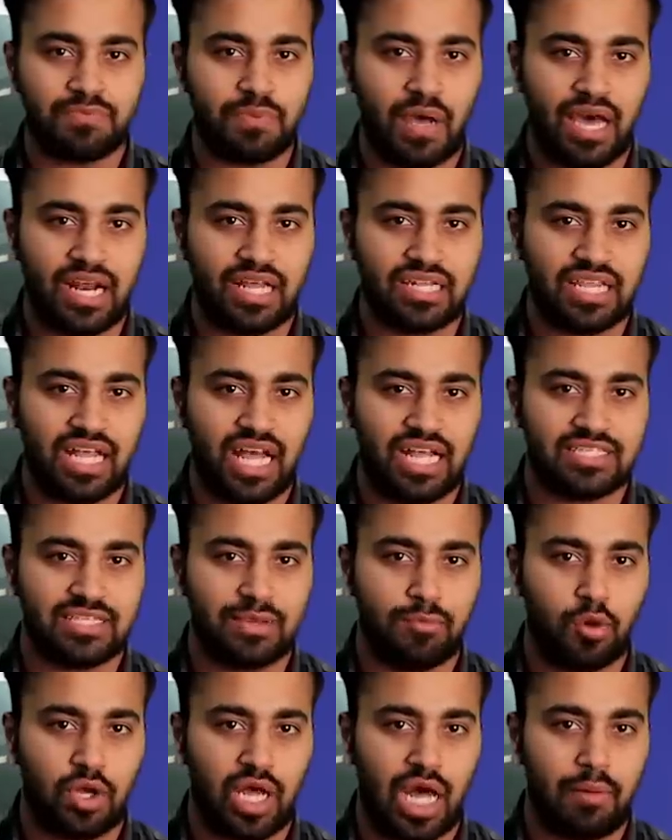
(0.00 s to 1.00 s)
आज भारत यहाँ
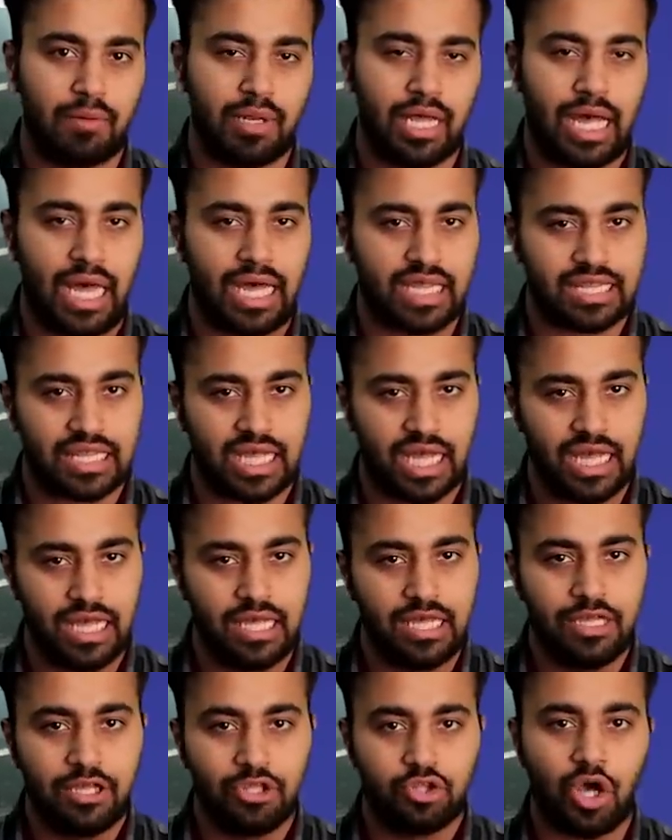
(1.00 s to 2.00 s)
से मुकाबला हाथ था
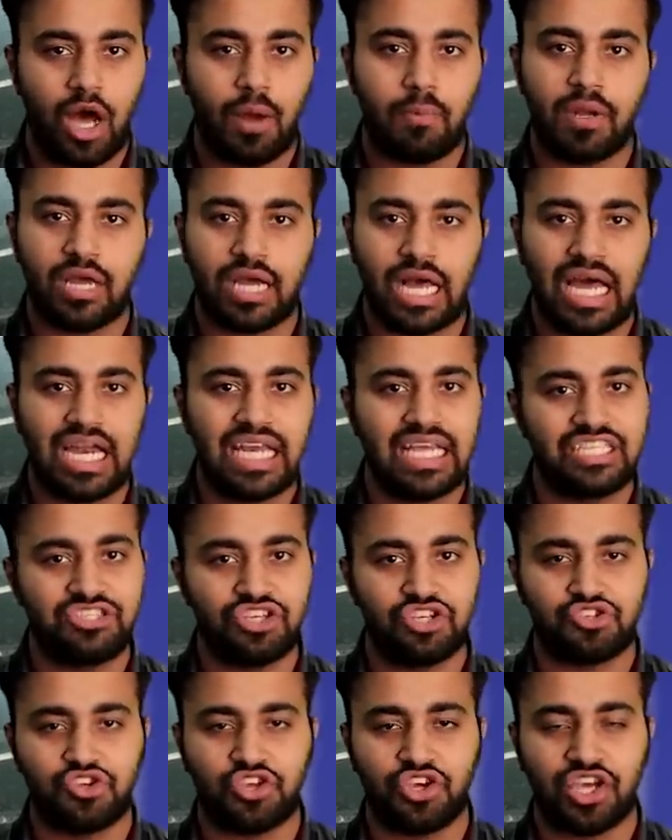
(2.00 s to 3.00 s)
तो आप लगा
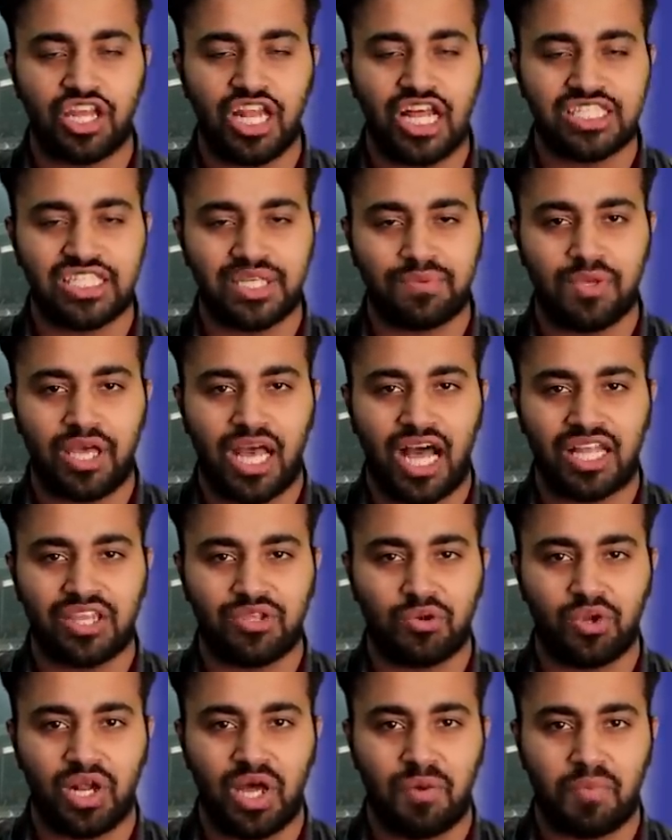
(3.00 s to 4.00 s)
लीजिए श्रृंखला से भी हाथ
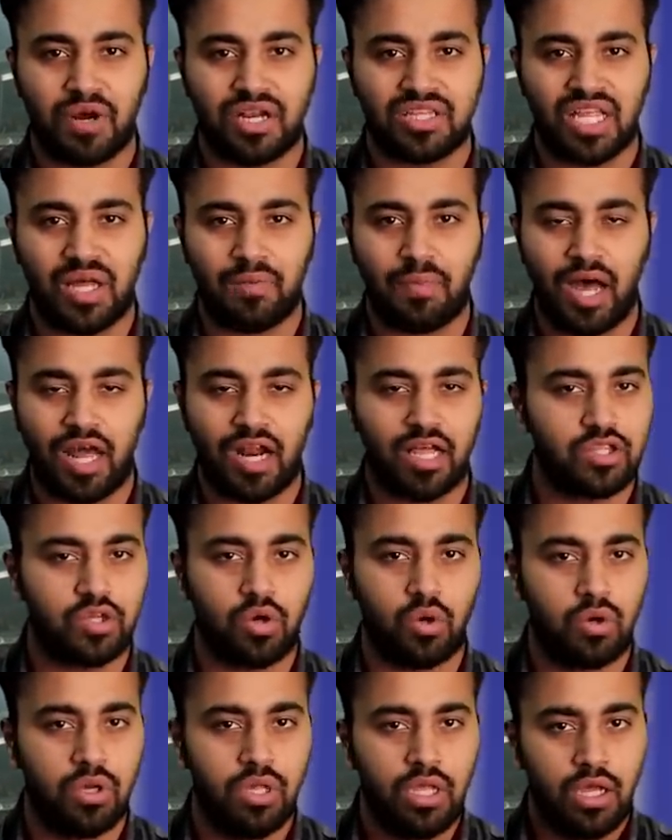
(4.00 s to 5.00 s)
धोना पड़ता भारत
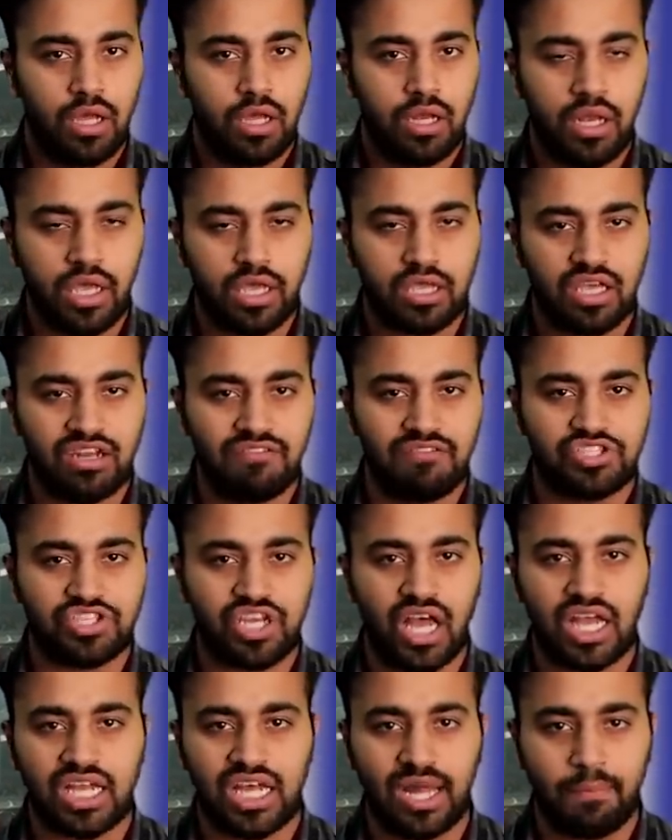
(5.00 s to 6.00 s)
को लेकिन
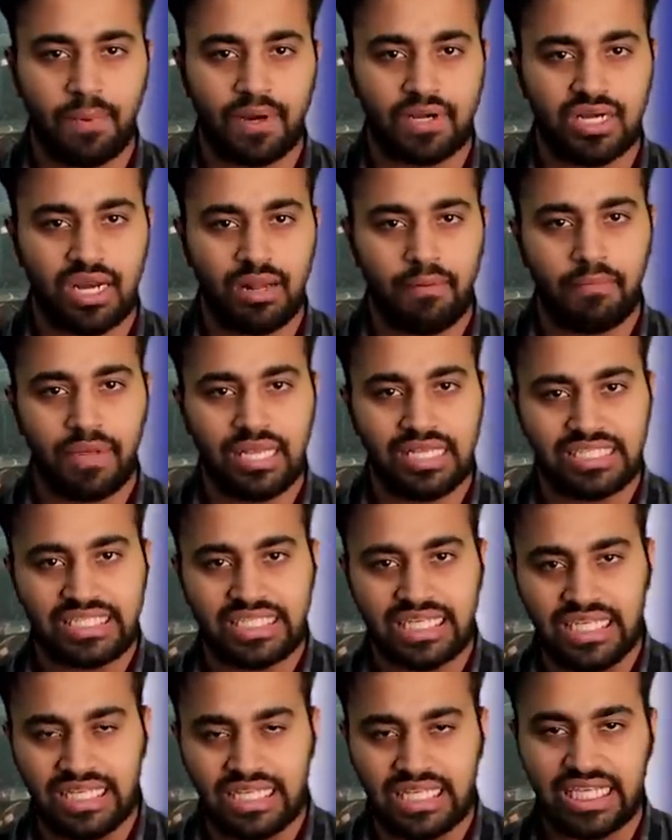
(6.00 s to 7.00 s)
विशाखापट्टनम में
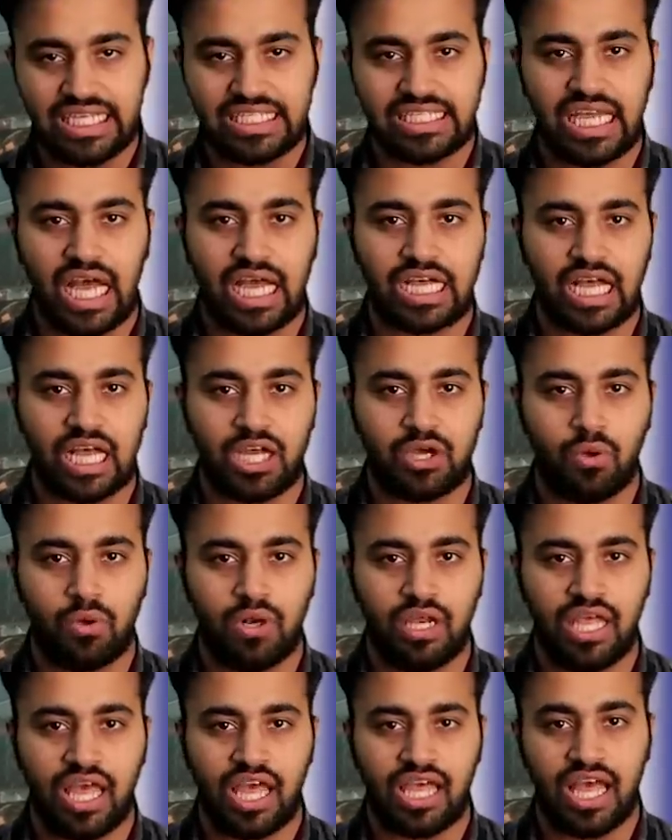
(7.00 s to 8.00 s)
जीत की शाखा
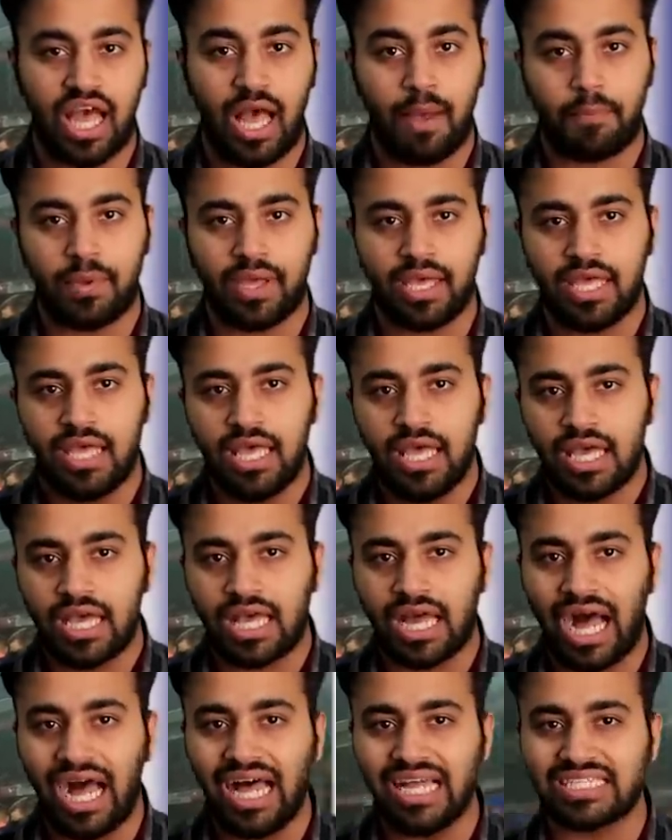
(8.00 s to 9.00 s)
खोली है यहाँ पे
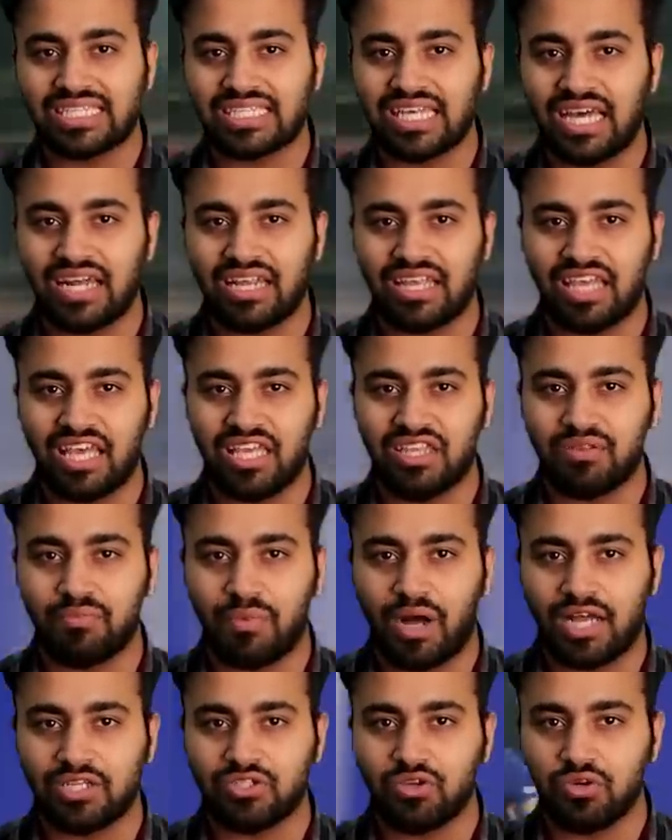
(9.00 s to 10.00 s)
खासकर
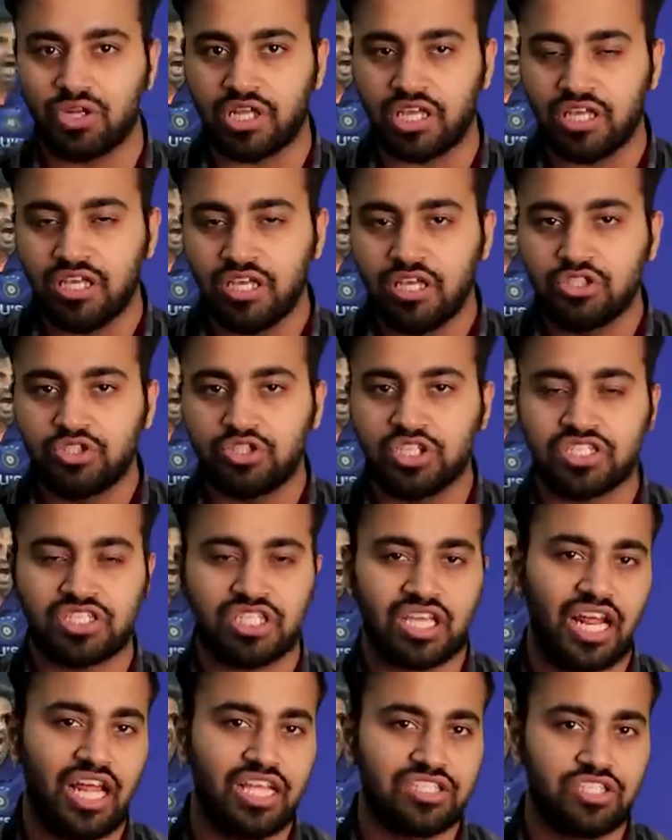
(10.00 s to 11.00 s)
गेंदबाजों ने जिस
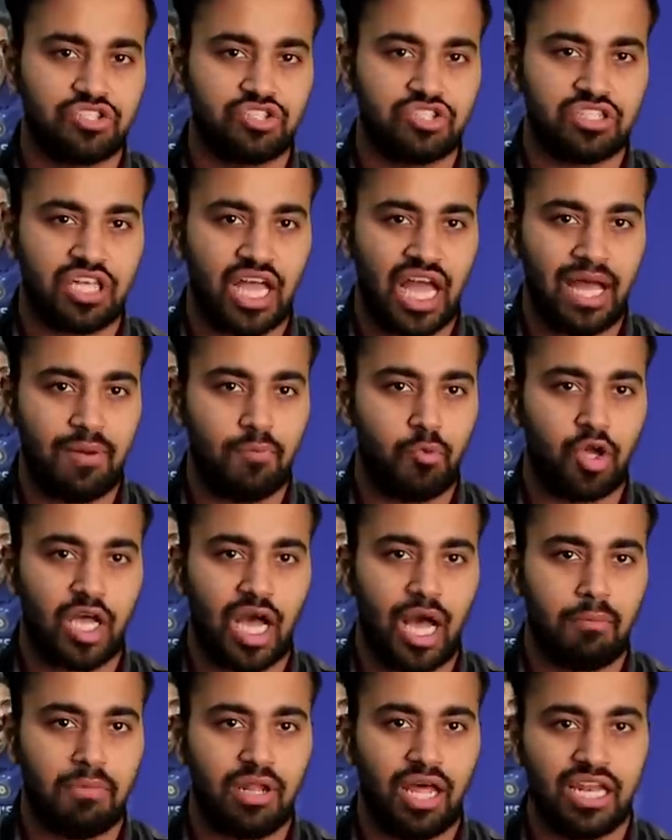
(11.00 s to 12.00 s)
तरह से जिताया
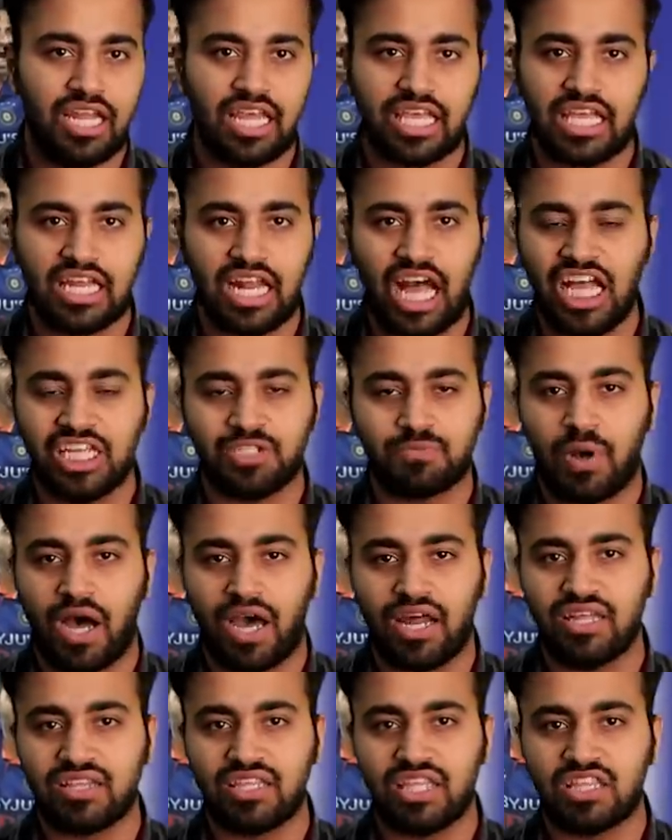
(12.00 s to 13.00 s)
मुकाबला लेकिन आज
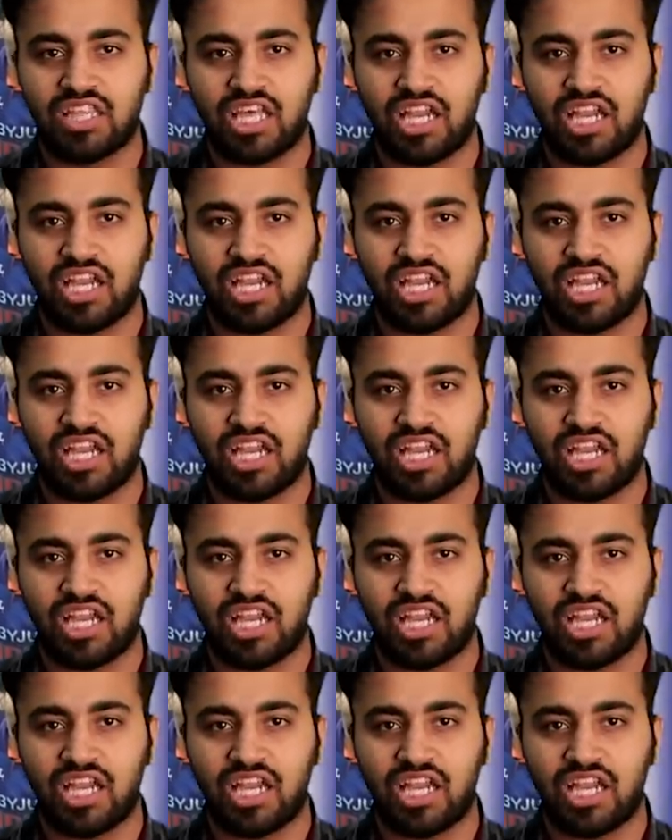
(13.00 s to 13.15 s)
भारत की